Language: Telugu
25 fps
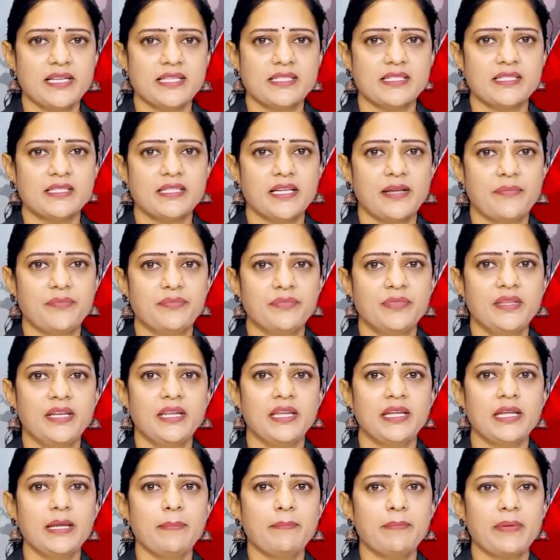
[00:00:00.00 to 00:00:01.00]
తెలిసిందే
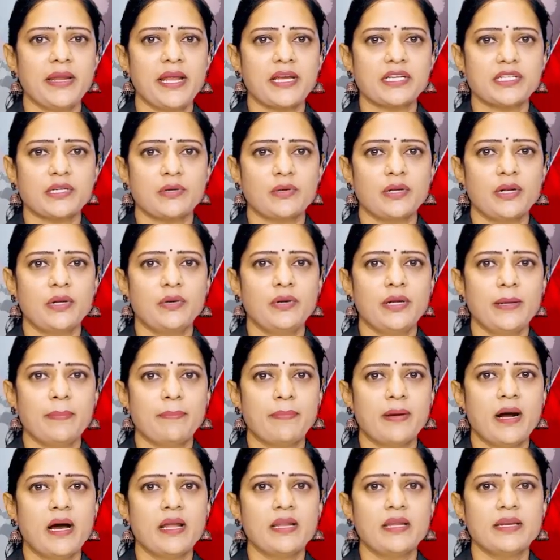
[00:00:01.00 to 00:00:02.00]
దీనికి ప్రేక్షకుల
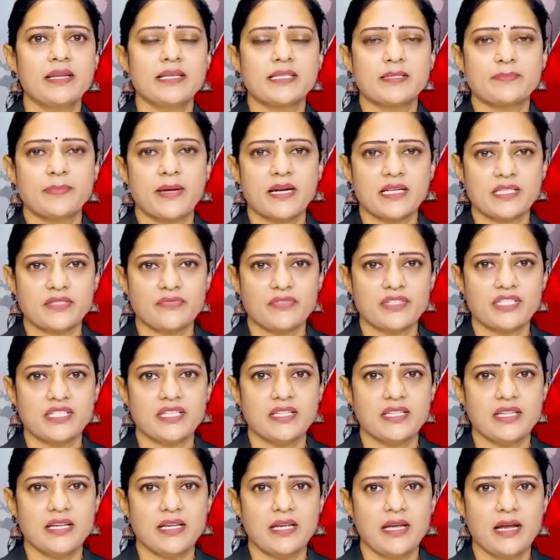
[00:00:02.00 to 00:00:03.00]
నుండి భారీ రెస్పాన్స్
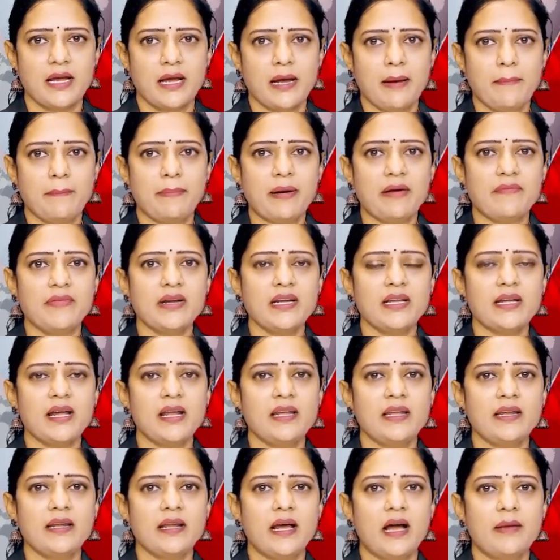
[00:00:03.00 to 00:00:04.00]
వచ్చింది పవన్
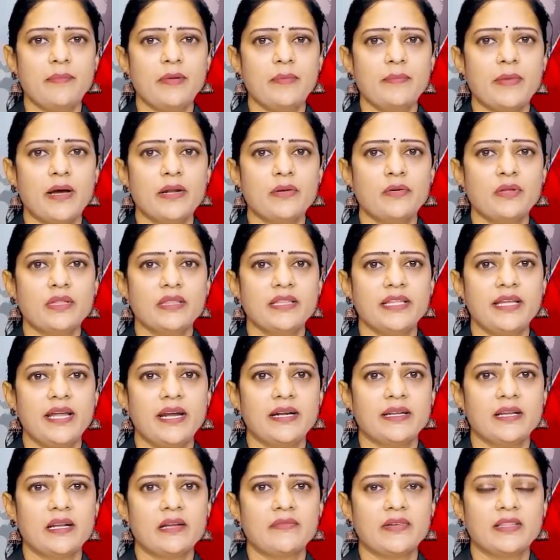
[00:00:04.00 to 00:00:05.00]
కళ్యాణ్ అభిమానులు
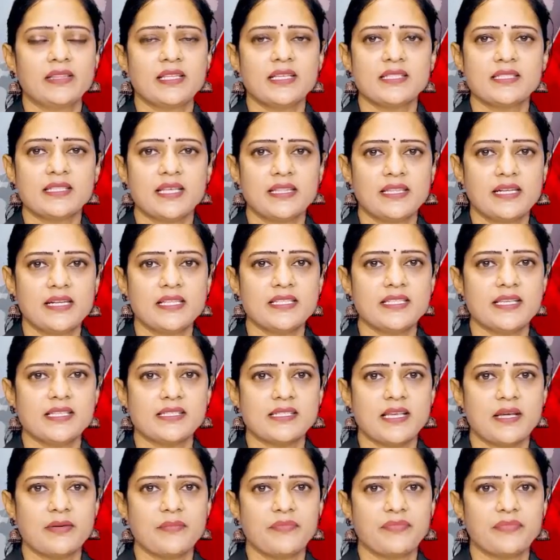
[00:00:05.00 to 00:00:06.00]
థియేటర్ల వద్ద సందడి
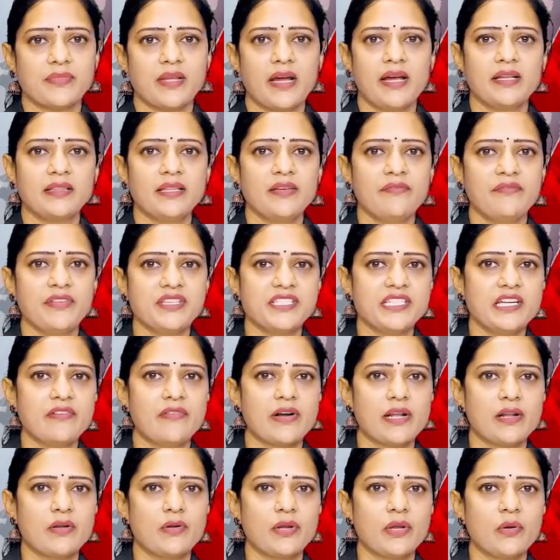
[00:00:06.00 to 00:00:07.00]
చేశారు అయితే
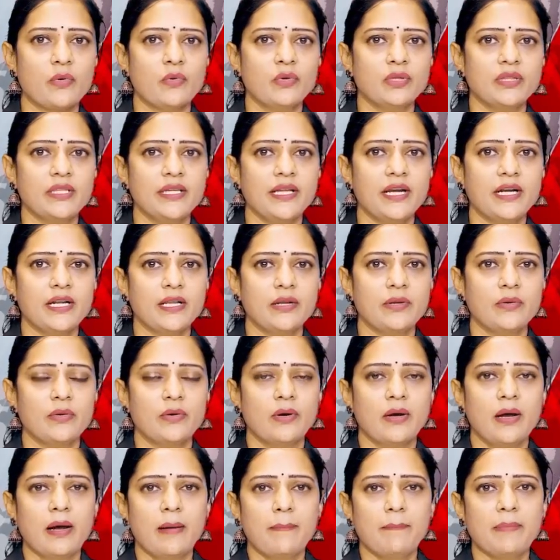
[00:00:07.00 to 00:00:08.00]
విజయవాడలోని ఓ
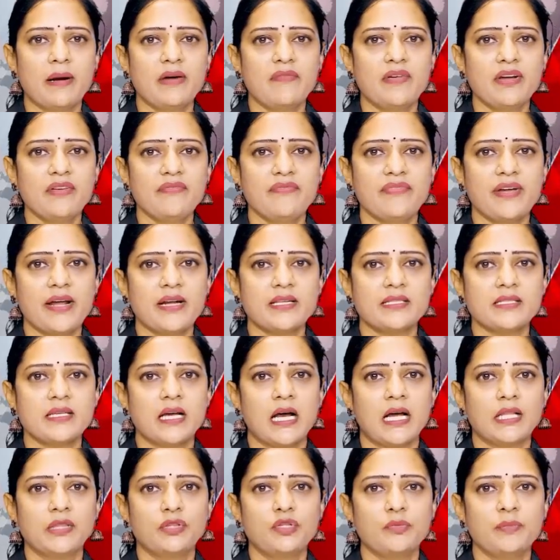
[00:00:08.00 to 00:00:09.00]
థియేటర్లో పవన్
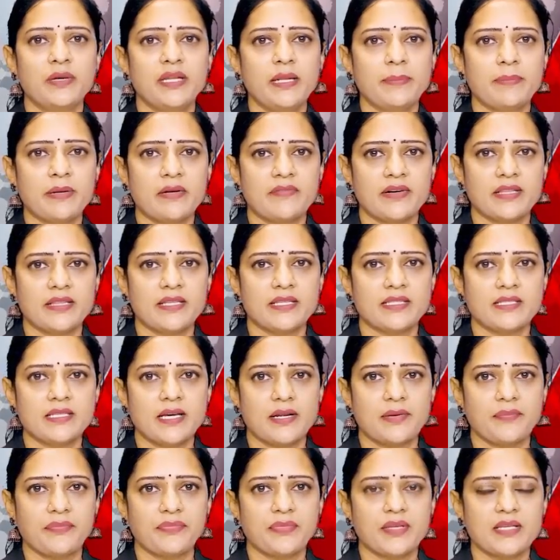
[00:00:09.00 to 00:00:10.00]
ఫ్యాన్స్ హద్దుమీరి
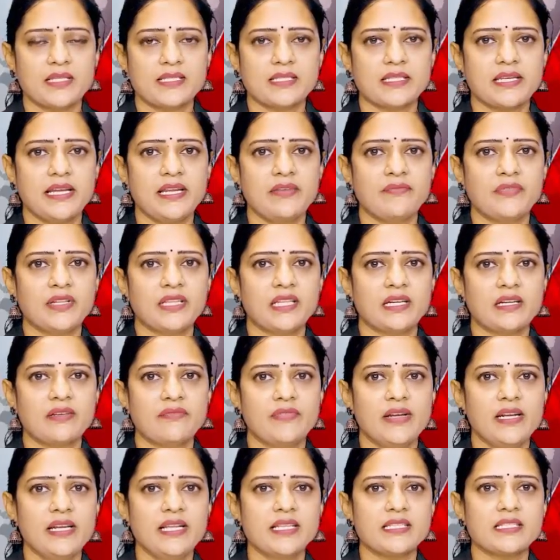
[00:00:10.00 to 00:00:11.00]
ప్రవర్తించారు స్క్రీన్
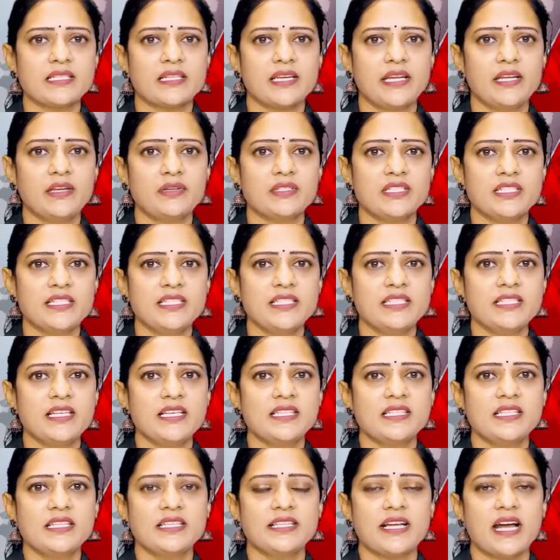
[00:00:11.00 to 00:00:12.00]
వద్దకు వెళ్లి స్క్రీన్ను
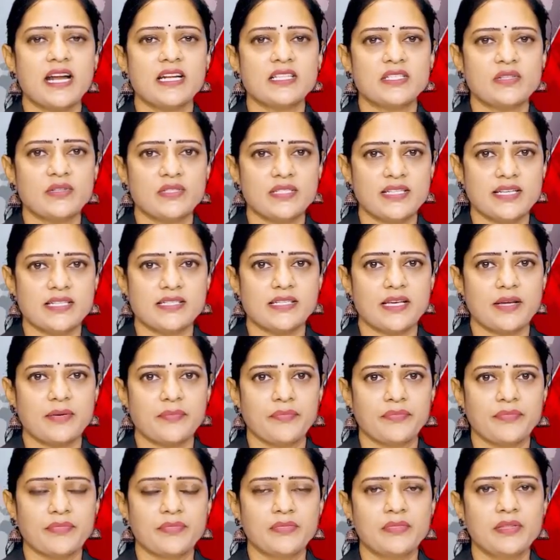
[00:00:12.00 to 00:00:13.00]
చించేసి డాన్సులు
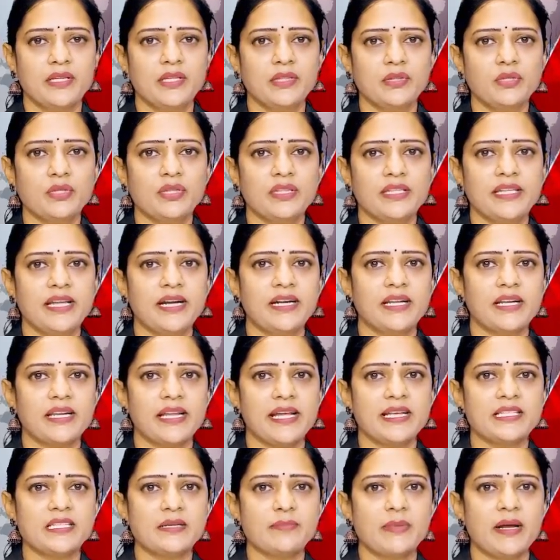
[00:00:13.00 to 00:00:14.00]
చేశారు దీంతో
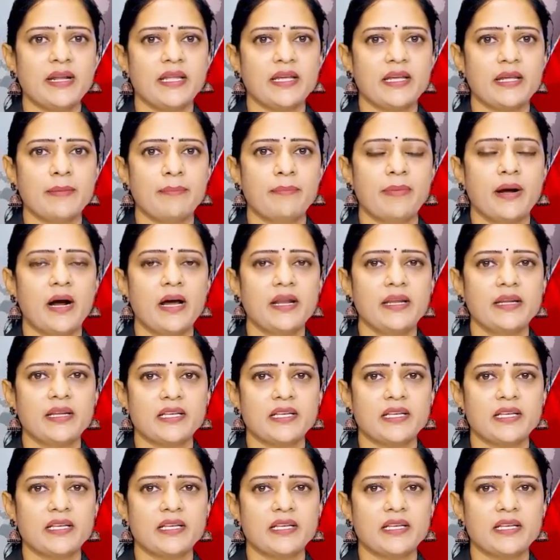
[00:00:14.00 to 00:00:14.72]
థియేటర్ యజమానికి భారీ